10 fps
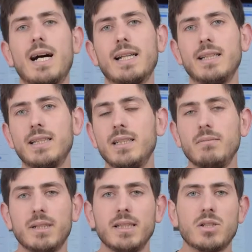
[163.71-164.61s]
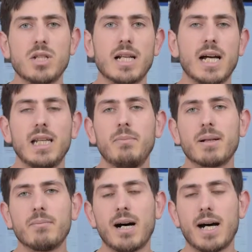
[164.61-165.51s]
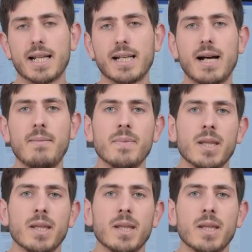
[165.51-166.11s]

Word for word: anni di medicina iperbarica